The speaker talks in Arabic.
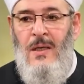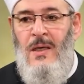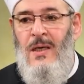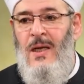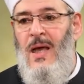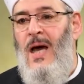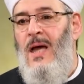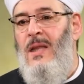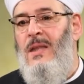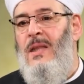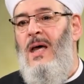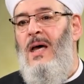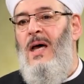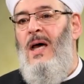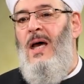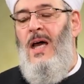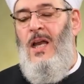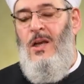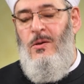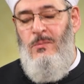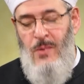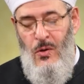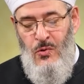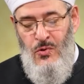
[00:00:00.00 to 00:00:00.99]
لهذا
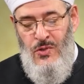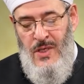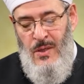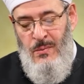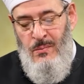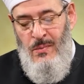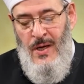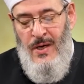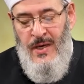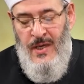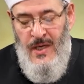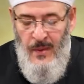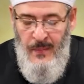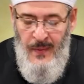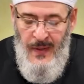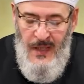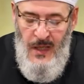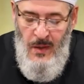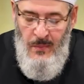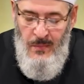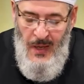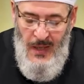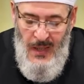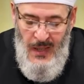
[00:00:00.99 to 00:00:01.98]
الموسم
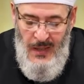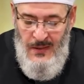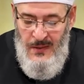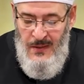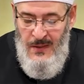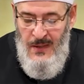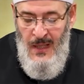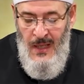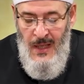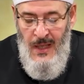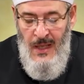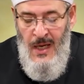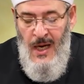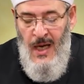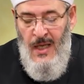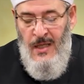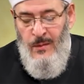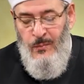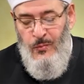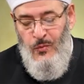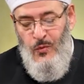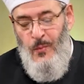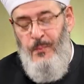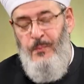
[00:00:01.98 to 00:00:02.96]
الرابع كما قد
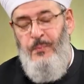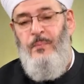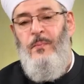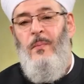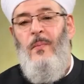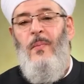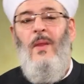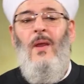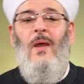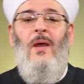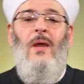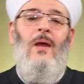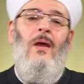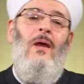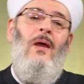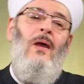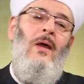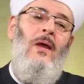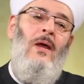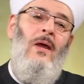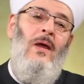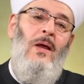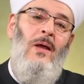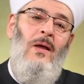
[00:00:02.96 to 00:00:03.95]
علمتم
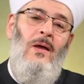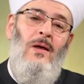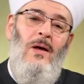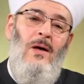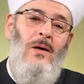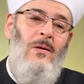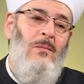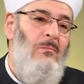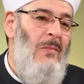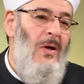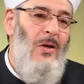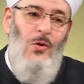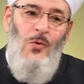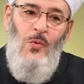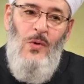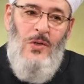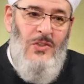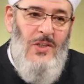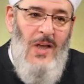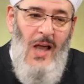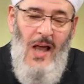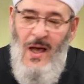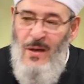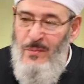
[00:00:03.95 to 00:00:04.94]
من
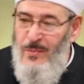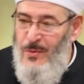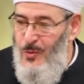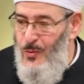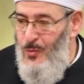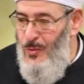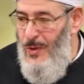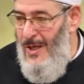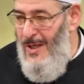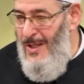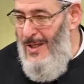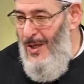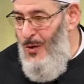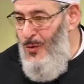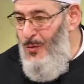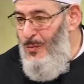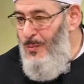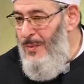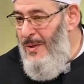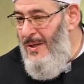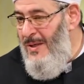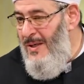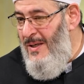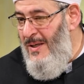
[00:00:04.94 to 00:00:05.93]
هو صحابينا
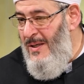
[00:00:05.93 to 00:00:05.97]
اليوم؟